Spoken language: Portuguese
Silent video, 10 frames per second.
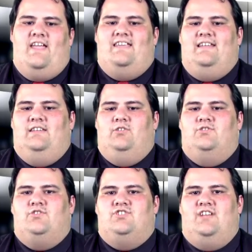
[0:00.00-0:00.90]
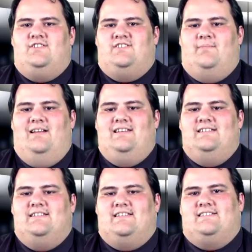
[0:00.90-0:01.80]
é que nem todos os direitos trabalhistas